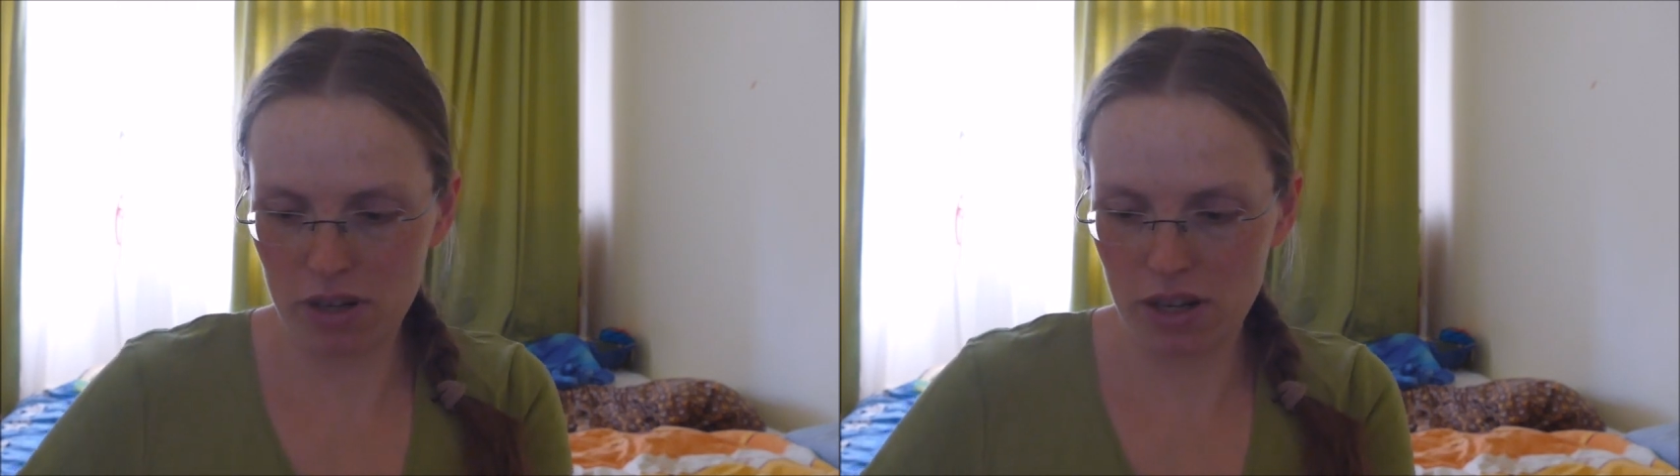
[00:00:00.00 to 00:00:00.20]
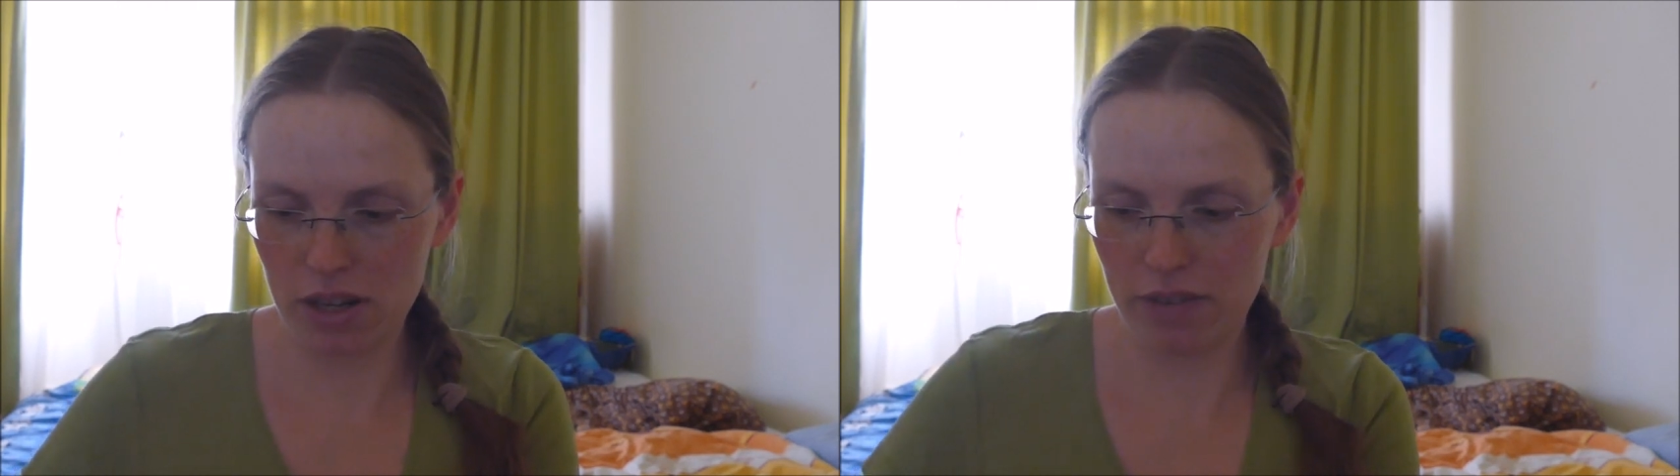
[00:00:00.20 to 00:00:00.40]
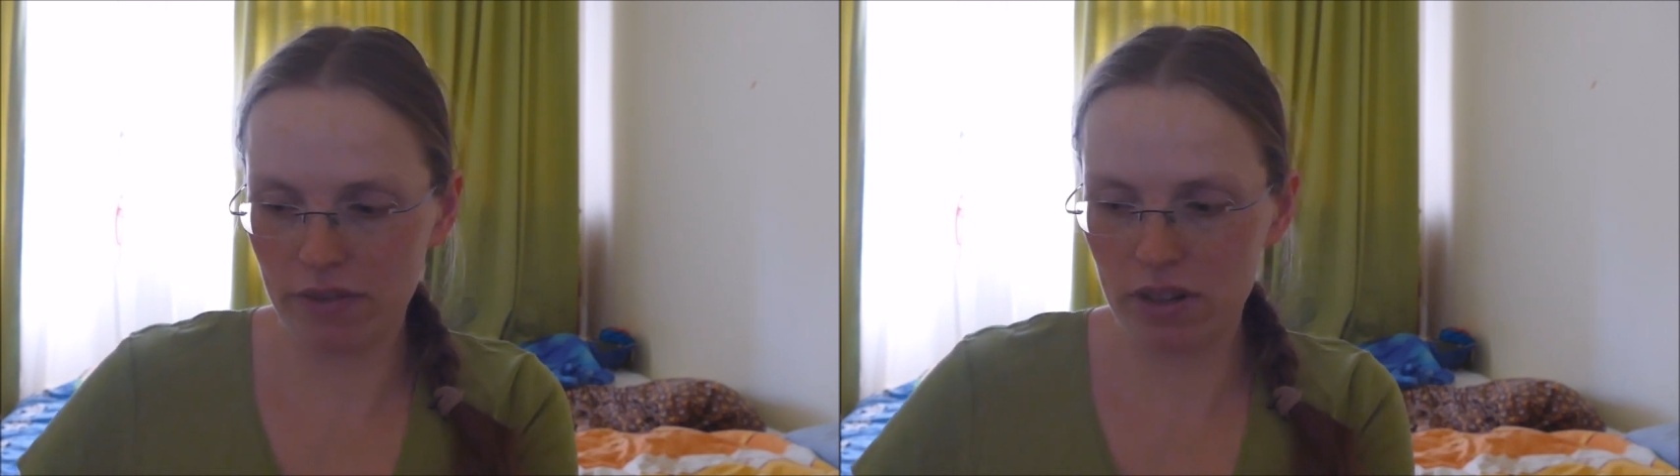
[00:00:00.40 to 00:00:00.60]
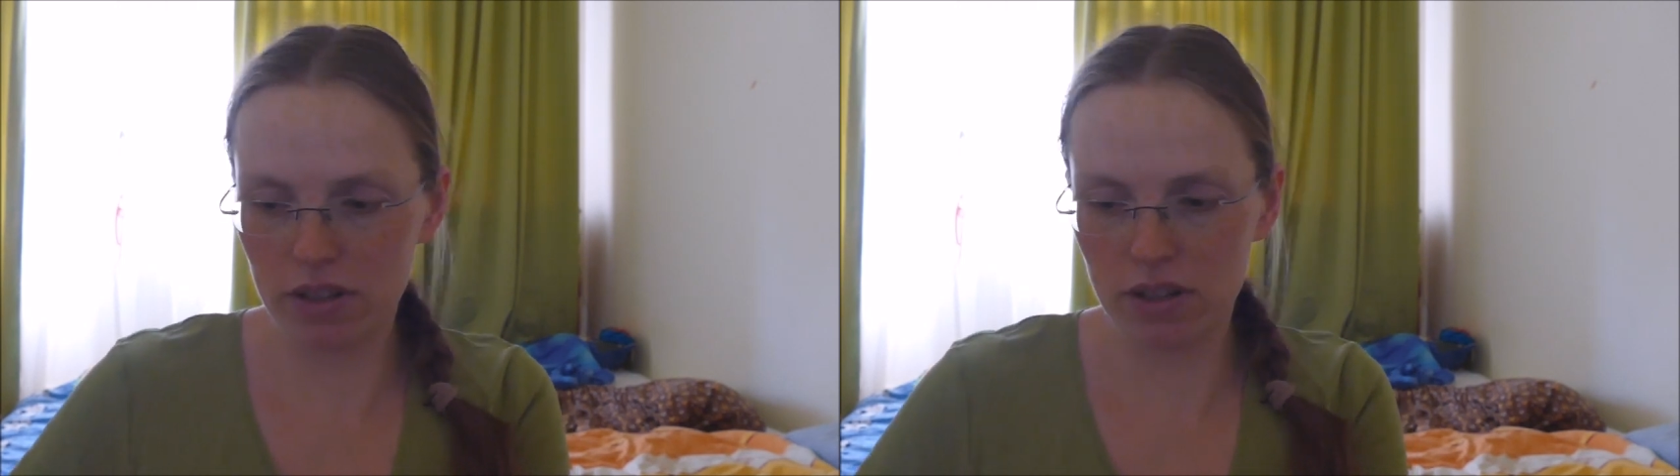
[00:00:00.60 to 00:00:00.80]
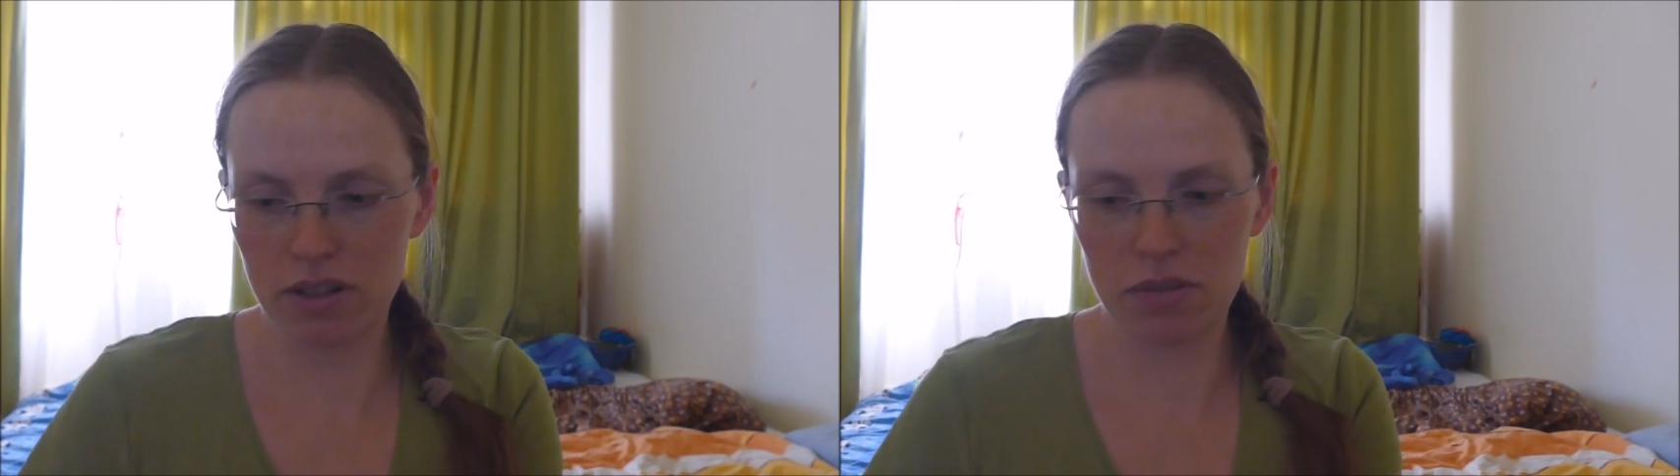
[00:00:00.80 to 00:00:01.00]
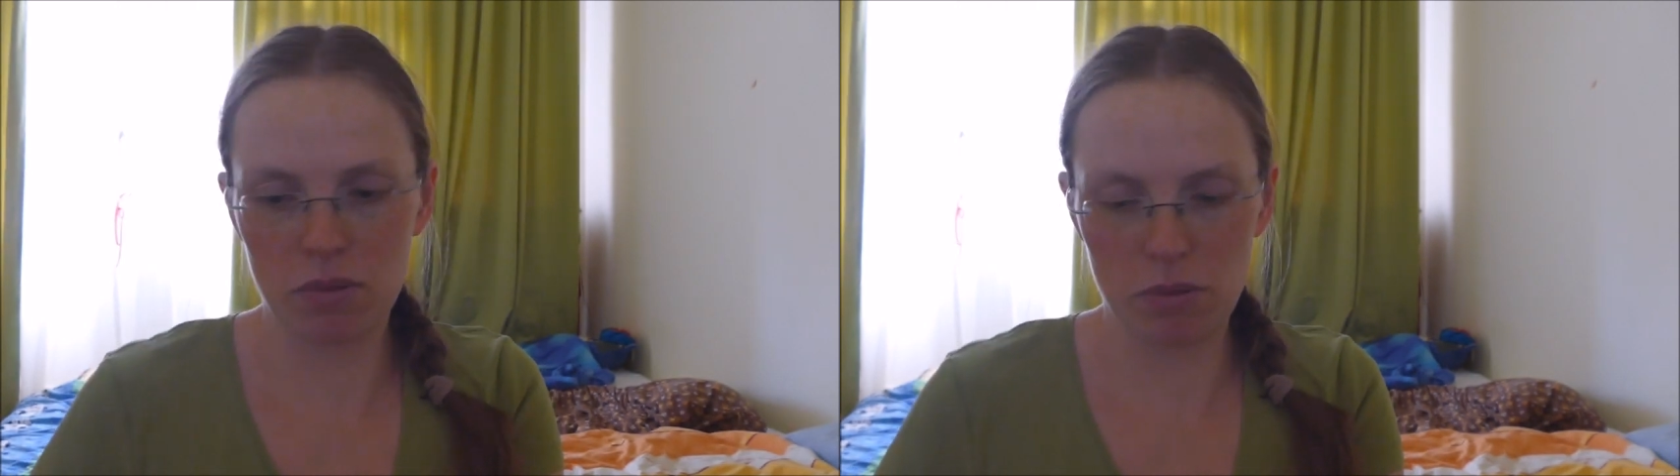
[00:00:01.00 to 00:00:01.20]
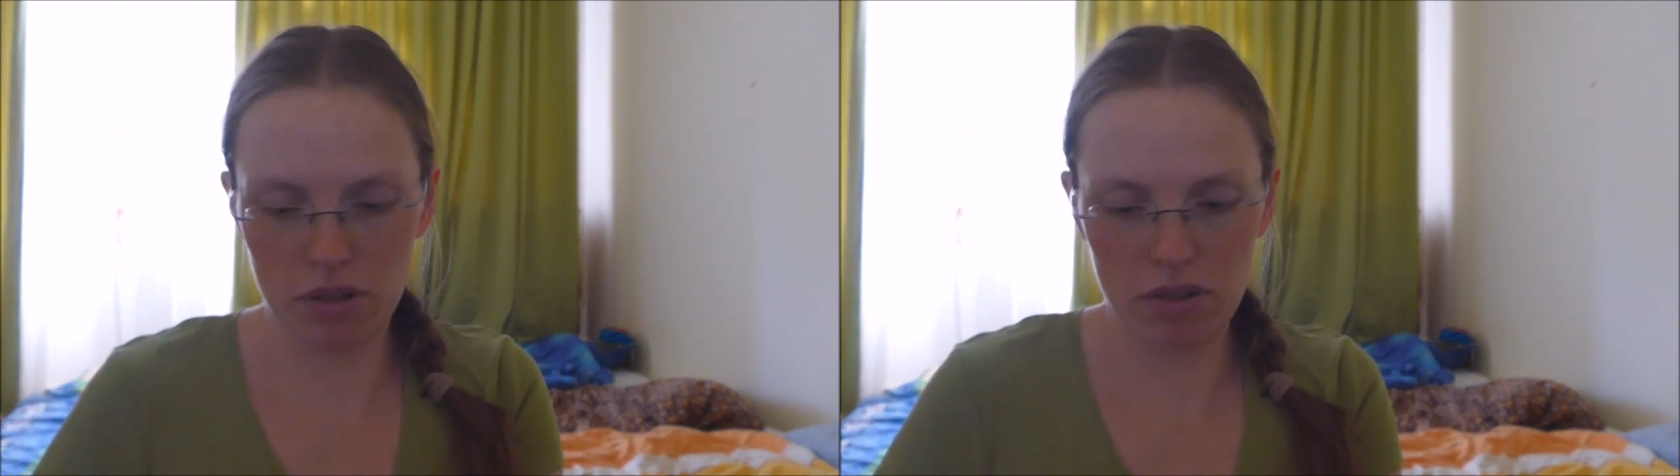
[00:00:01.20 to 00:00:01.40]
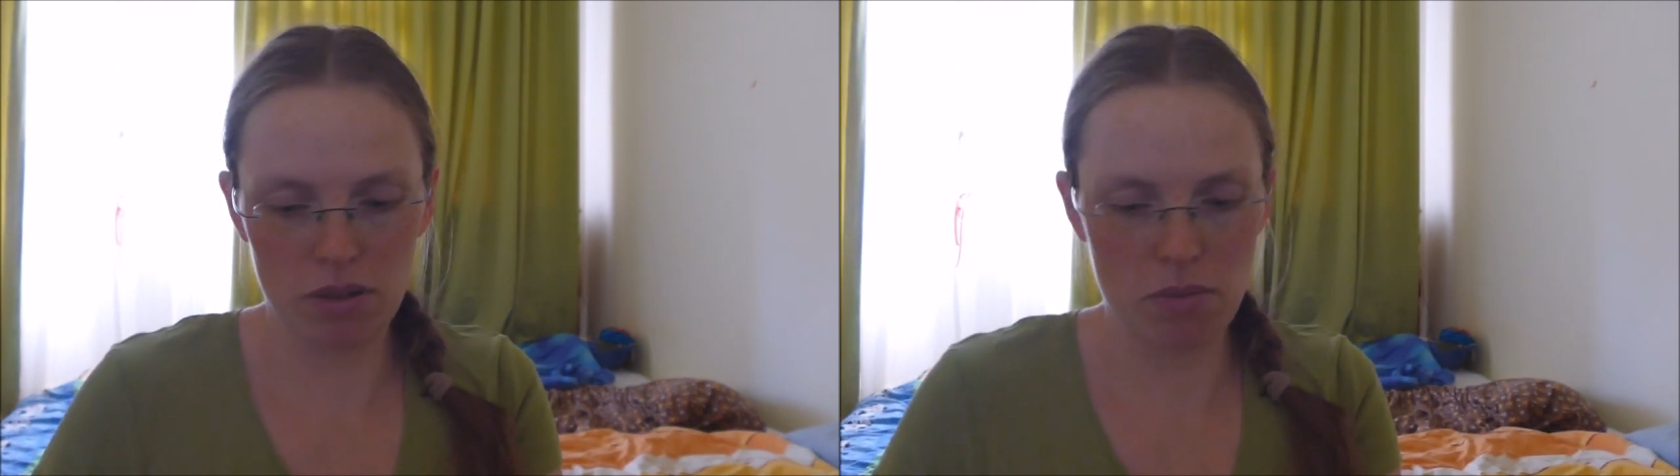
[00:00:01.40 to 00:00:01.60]
Tagen will ich dann das Baby
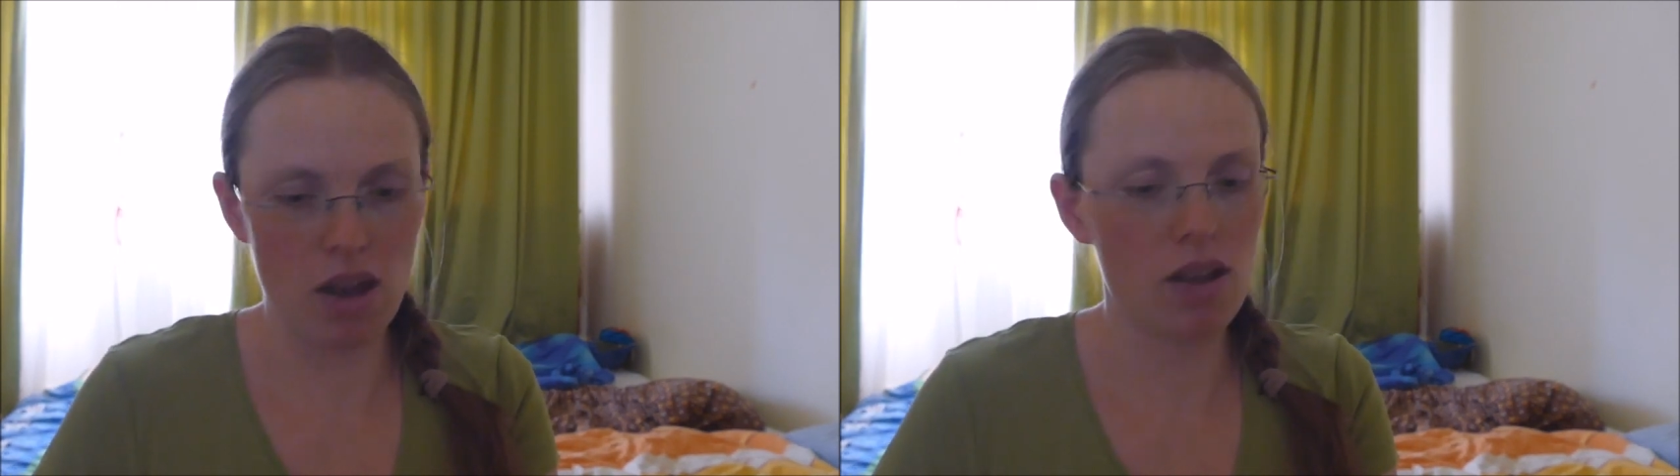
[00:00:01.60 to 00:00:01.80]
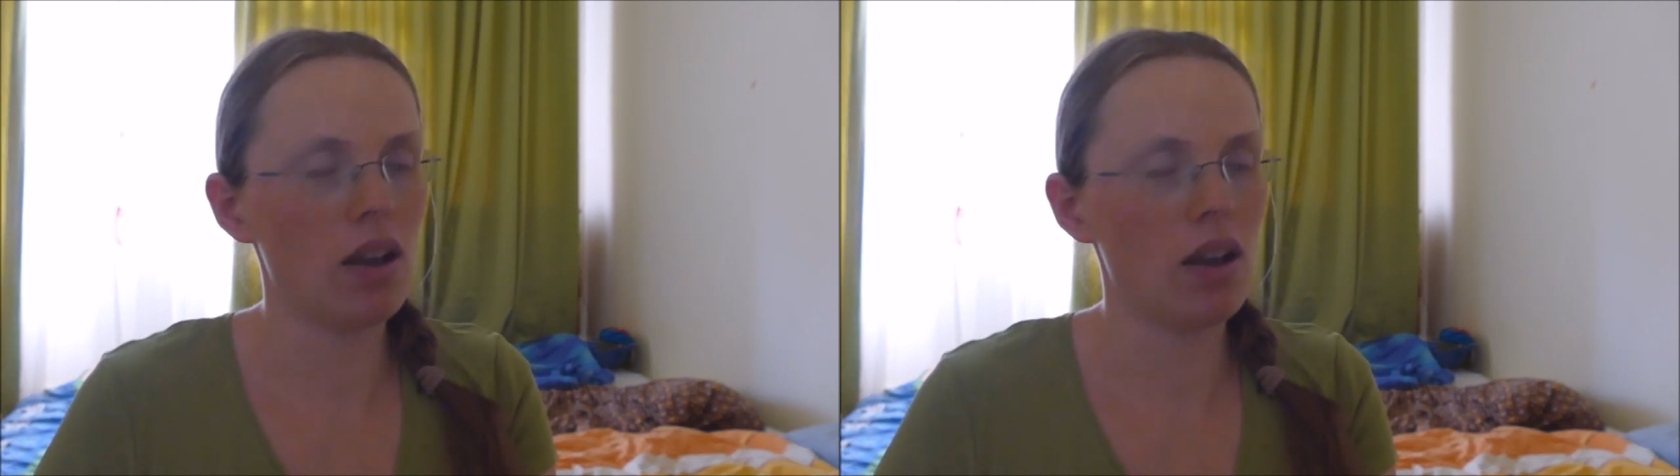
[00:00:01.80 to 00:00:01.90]
doch lieber